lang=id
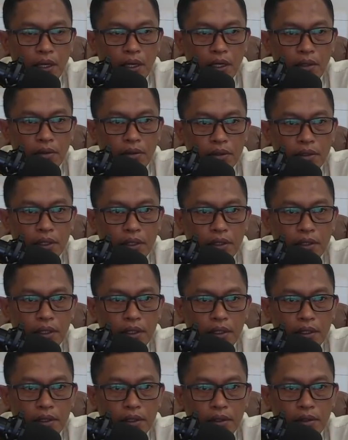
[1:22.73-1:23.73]
anggota
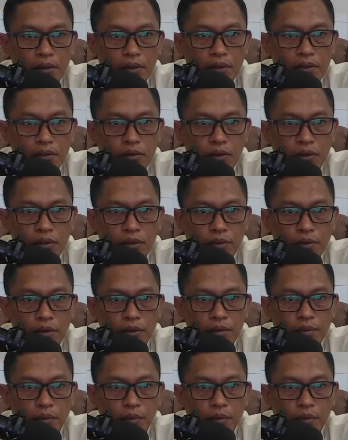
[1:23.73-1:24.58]
TNI dikeroyok tersebut,